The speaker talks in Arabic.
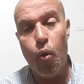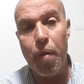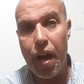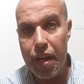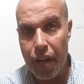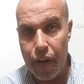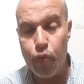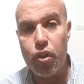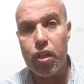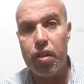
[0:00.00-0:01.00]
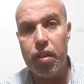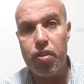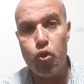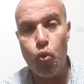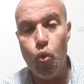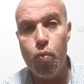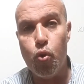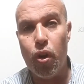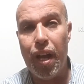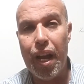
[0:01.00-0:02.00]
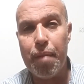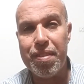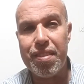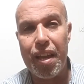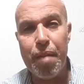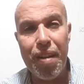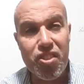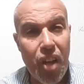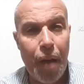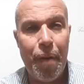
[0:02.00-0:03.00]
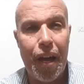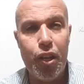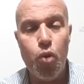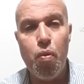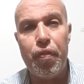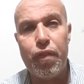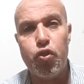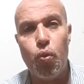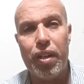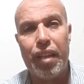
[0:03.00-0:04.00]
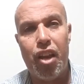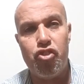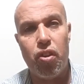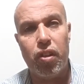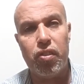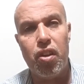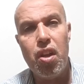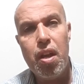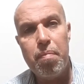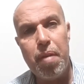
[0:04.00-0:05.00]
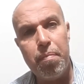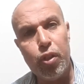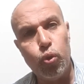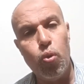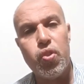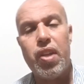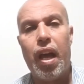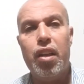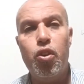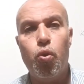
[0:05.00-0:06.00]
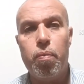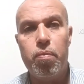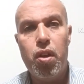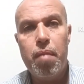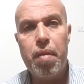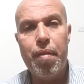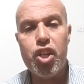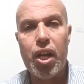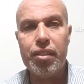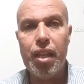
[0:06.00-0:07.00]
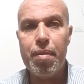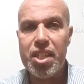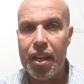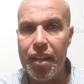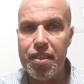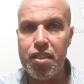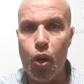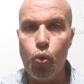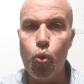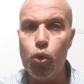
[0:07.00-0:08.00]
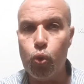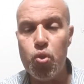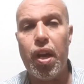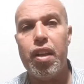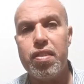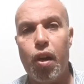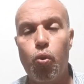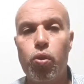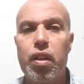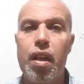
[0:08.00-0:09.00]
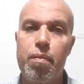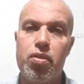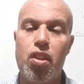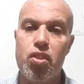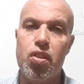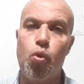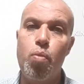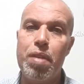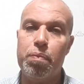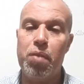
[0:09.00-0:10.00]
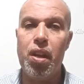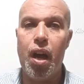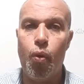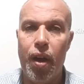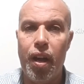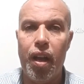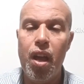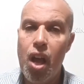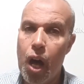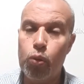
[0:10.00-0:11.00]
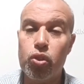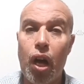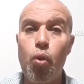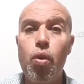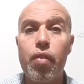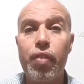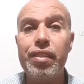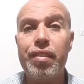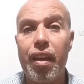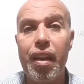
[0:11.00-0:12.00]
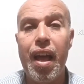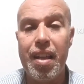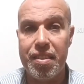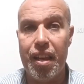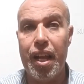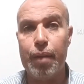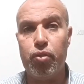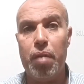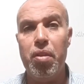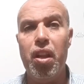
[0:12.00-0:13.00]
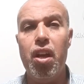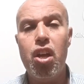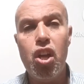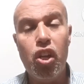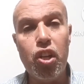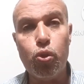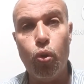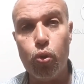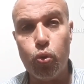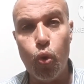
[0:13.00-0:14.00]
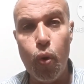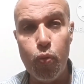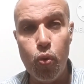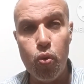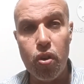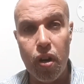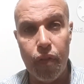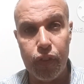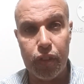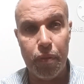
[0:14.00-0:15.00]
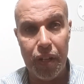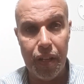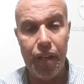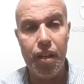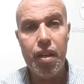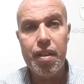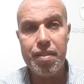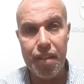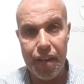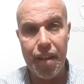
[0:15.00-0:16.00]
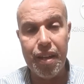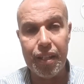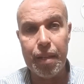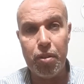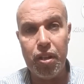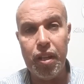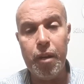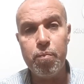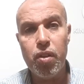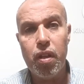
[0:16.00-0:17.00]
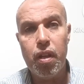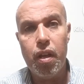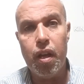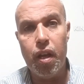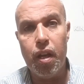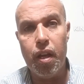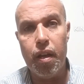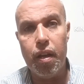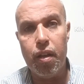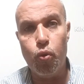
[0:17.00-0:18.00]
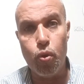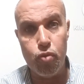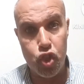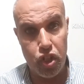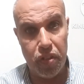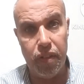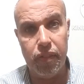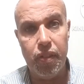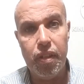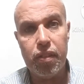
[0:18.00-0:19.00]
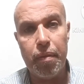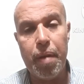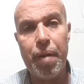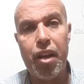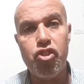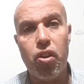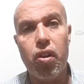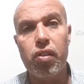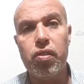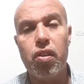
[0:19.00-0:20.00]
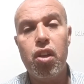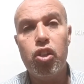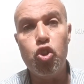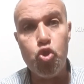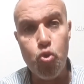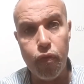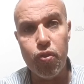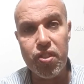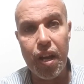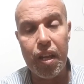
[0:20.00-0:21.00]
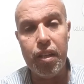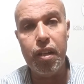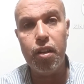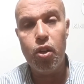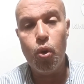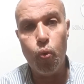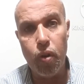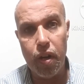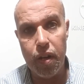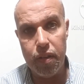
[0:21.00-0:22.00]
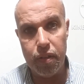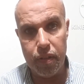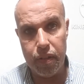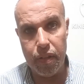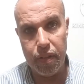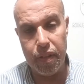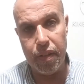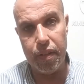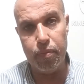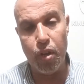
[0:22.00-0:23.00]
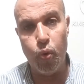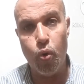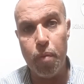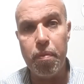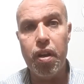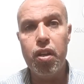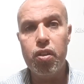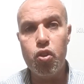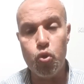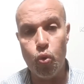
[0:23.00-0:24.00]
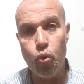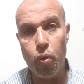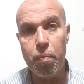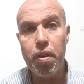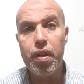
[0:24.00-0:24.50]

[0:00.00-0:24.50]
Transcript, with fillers: ما هيعرفوا يزقوهم وكل حاجه بس هيبقى صعب عليهم وفي نفس الوقت علشان خاطر ما تدوس عليهم ما يبقاش عندها مثلا كذا زغلول وتدوس على زغلول تلاقي مثلا الزغلول مات منها او حاجه او اتعور فانت هنا احسن حاجه بتعملها انك تحط لهم نور خافت بالليل سهرايه كده بالليل آه، نورهم الشديد تمام علشان خاطر يشوفوا الزغاليل ويبداوا ان هم يزقوهم